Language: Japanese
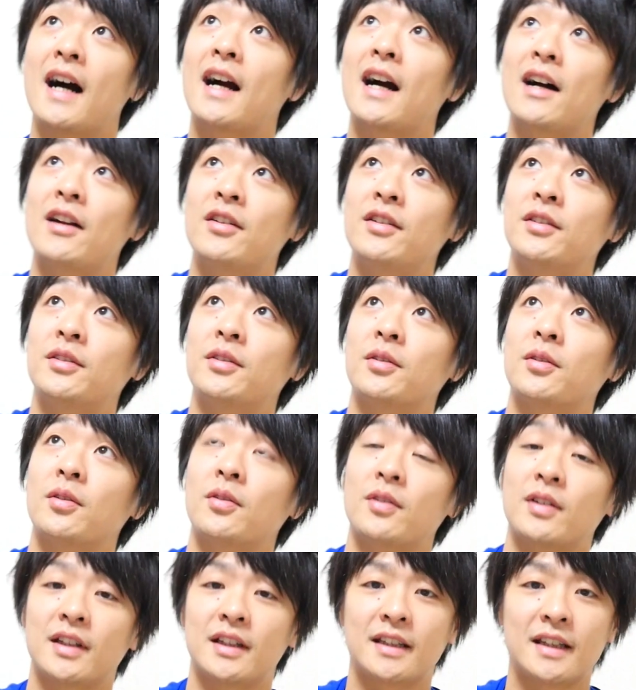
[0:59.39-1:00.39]
明るいとこ
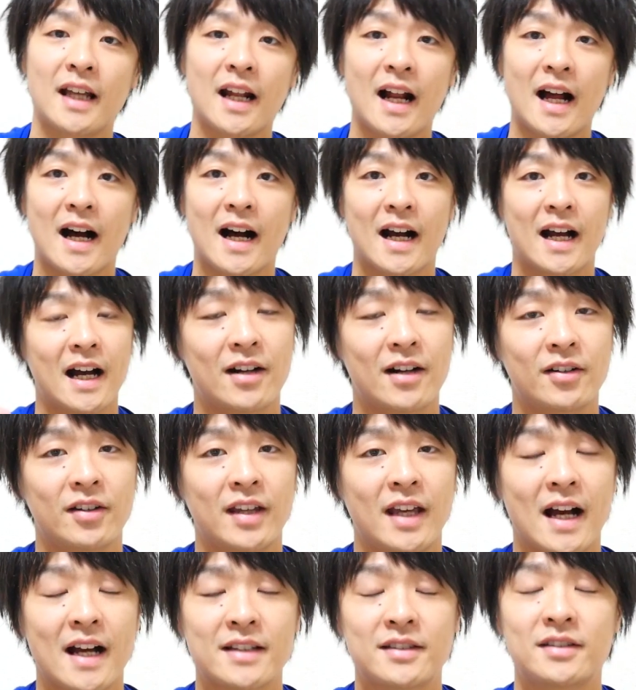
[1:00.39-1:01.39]
ろに来たらる
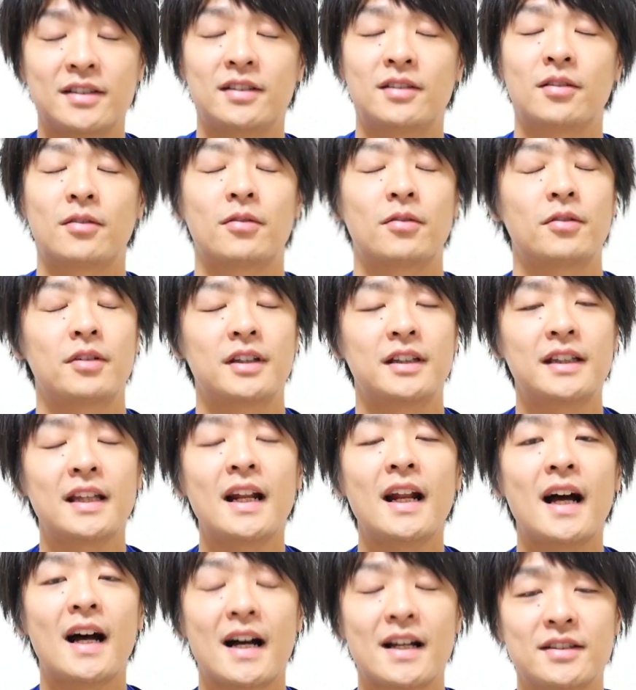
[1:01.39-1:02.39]
い熱いところに来たら